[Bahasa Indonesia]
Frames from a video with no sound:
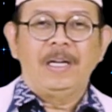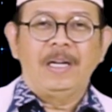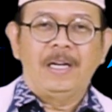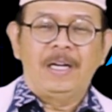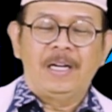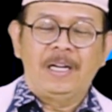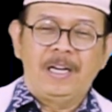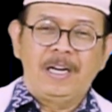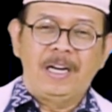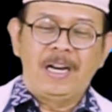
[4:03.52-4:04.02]

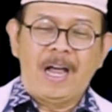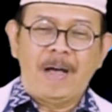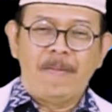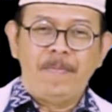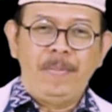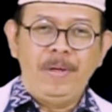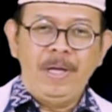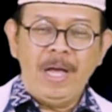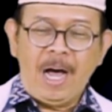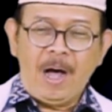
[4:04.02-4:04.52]
eh,
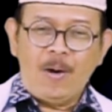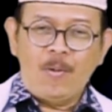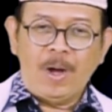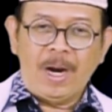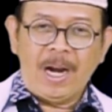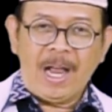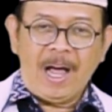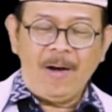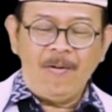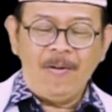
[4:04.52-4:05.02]
Nabi
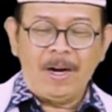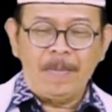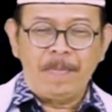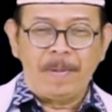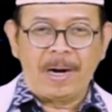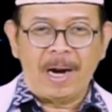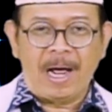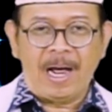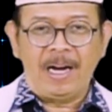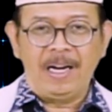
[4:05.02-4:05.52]
awal-awal
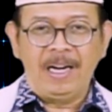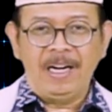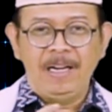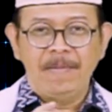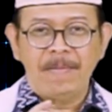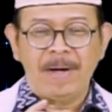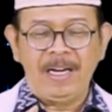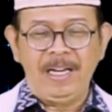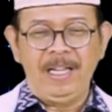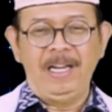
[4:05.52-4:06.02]
berada di
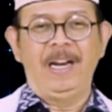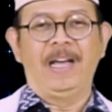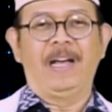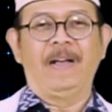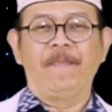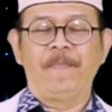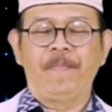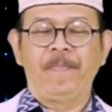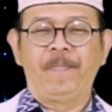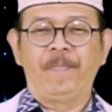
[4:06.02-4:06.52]
Madinah.
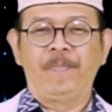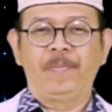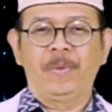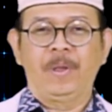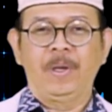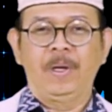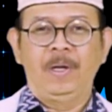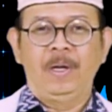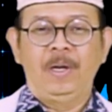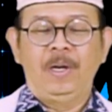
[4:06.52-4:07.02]

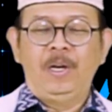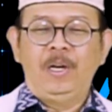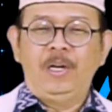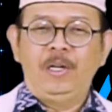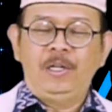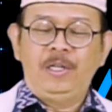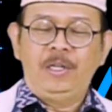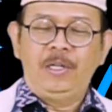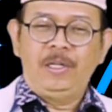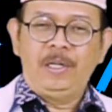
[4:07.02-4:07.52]

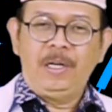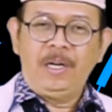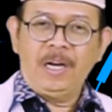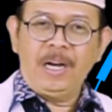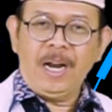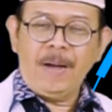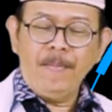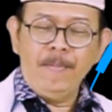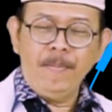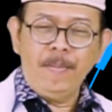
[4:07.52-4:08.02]
16
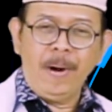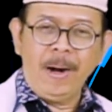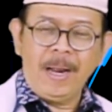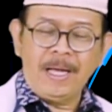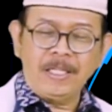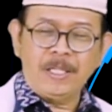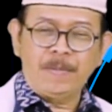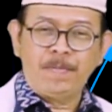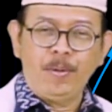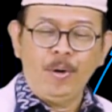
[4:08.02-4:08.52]

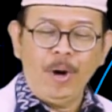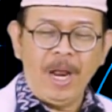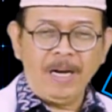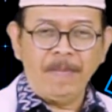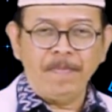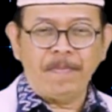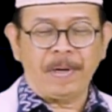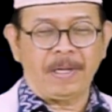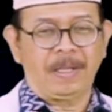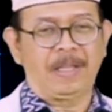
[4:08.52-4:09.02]

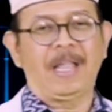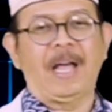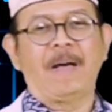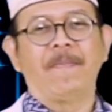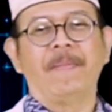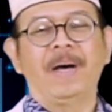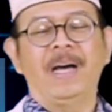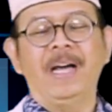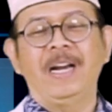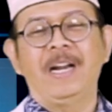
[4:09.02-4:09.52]
bulan
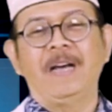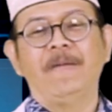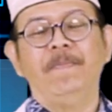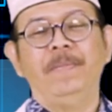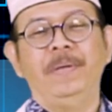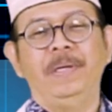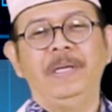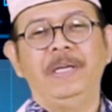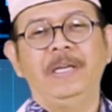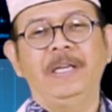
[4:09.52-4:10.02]
pertama
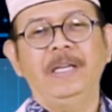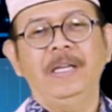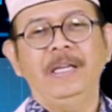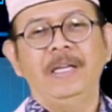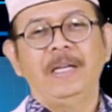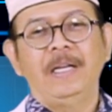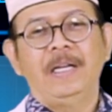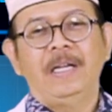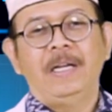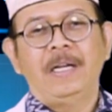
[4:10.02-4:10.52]
Nabi
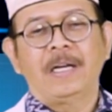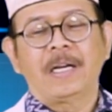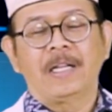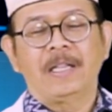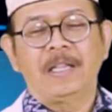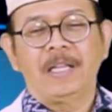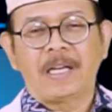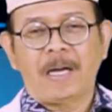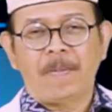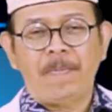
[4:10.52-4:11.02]

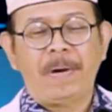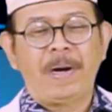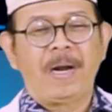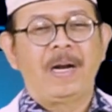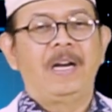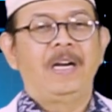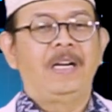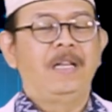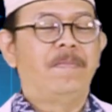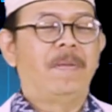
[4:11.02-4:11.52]
ketika
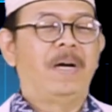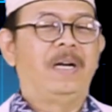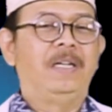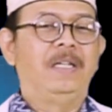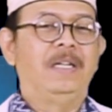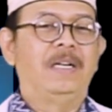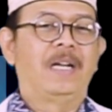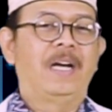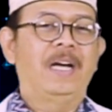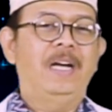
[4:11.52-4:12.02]
berada di
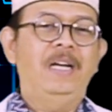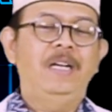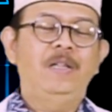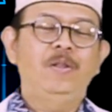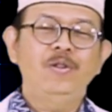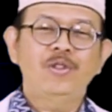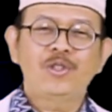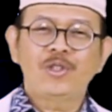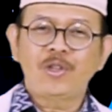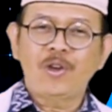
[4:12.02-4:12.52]
Madinah
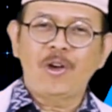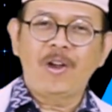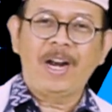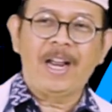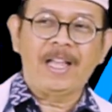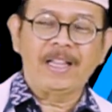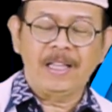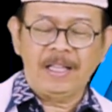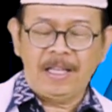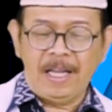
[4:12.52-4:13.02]
itu
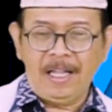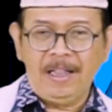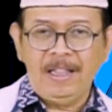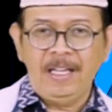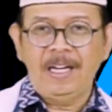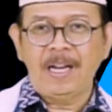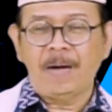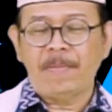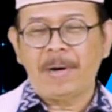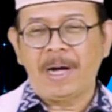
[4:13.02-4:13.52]
sholatnya
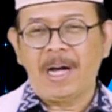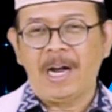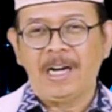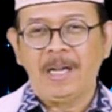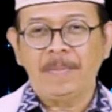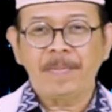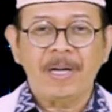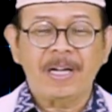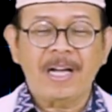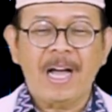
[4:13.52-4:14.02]
tidak
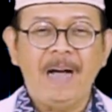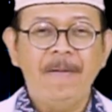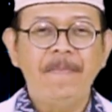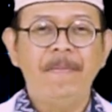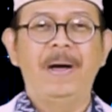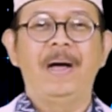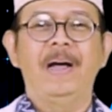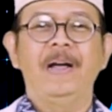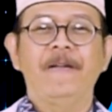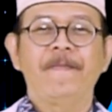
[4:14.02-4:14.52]
menghadap ke
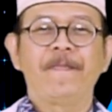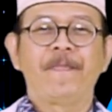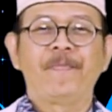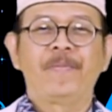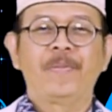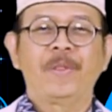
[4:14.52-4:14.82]
Ka'bah,